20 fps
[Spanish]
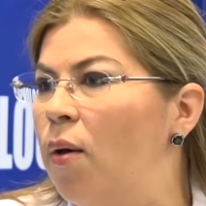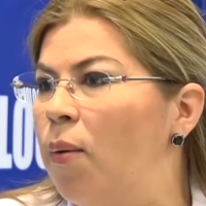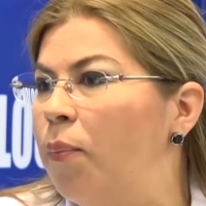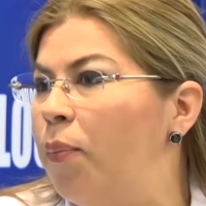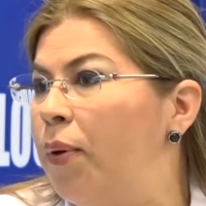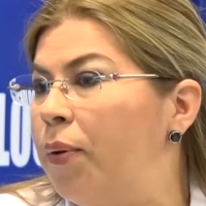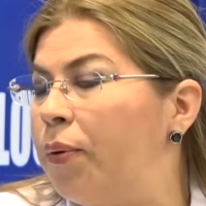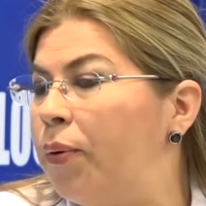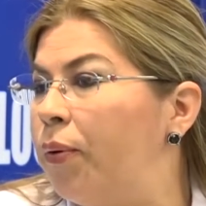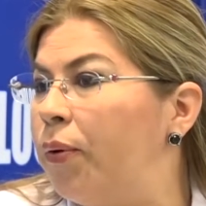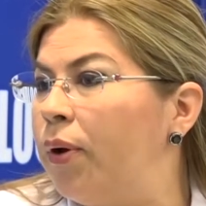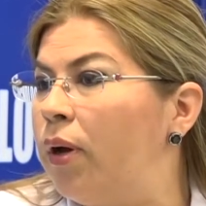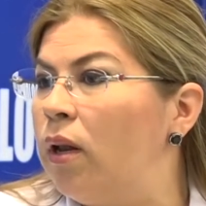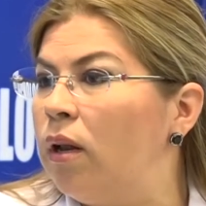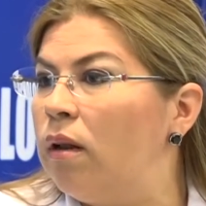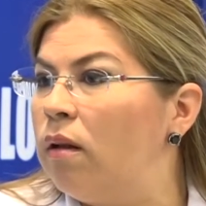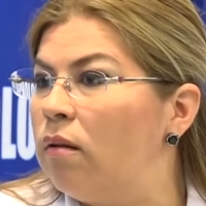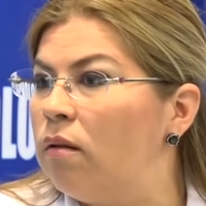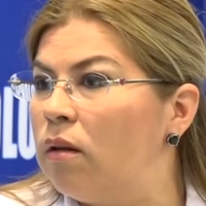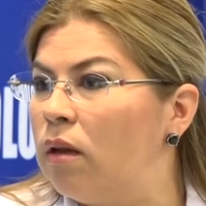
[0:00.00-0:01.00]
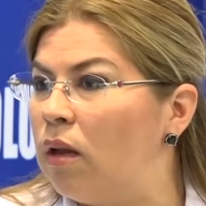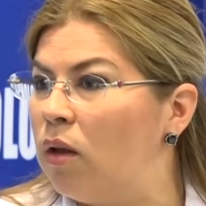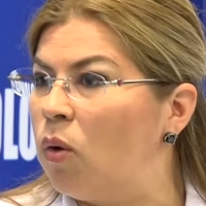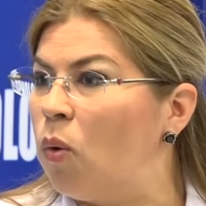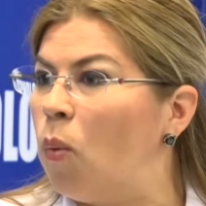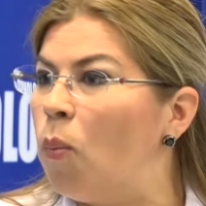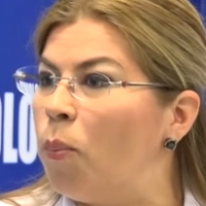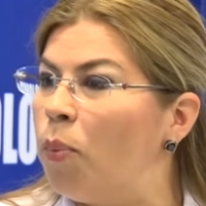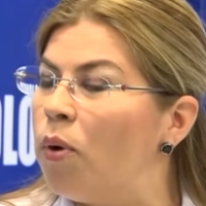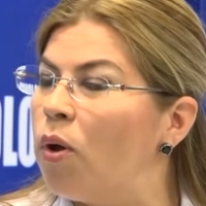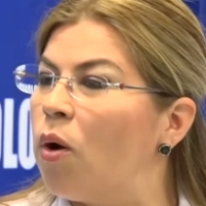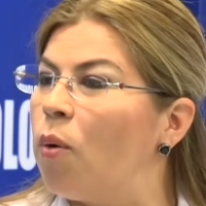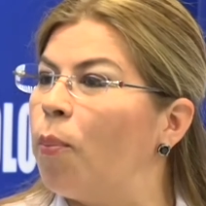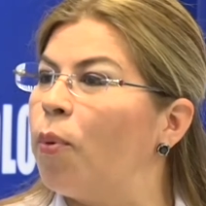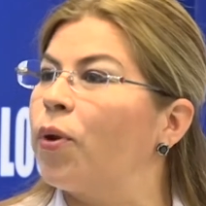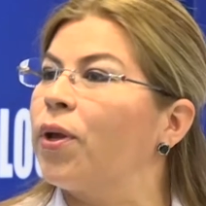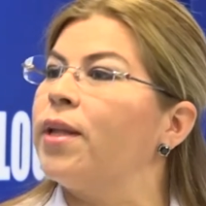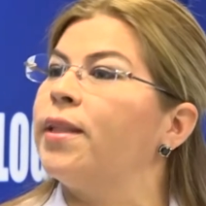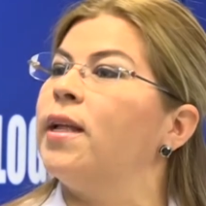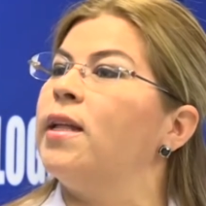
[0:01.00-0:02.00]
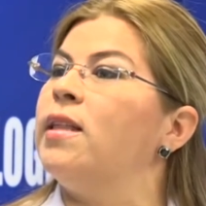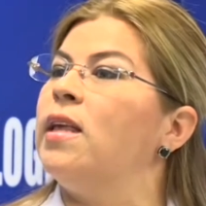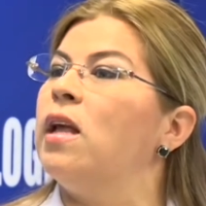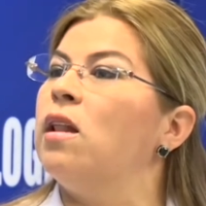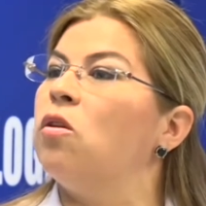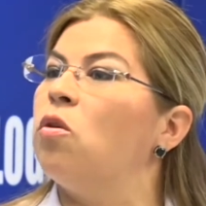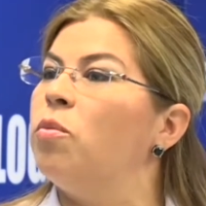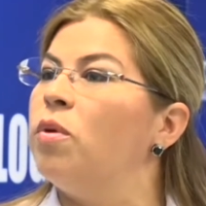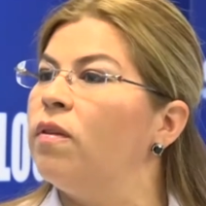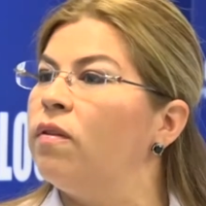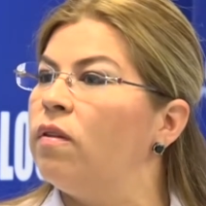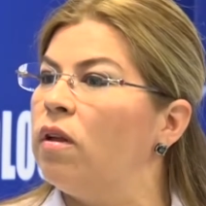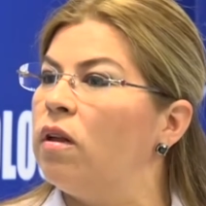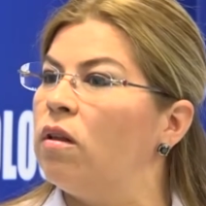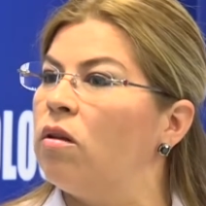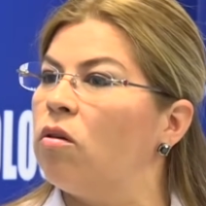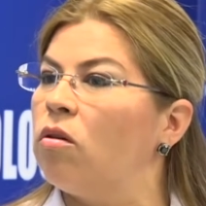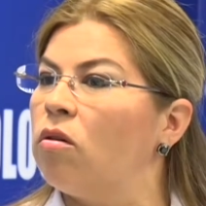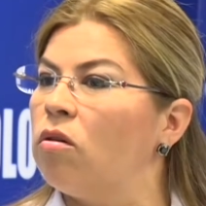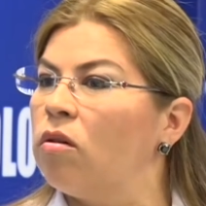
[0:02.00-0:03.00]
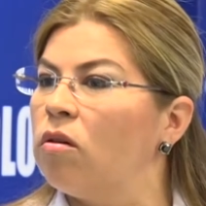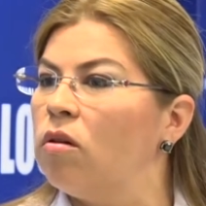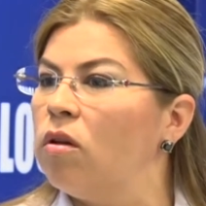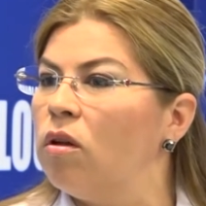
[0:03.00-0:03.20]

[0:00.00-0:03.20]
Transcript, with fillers: Pero él incumplió porque tenía el domicilio.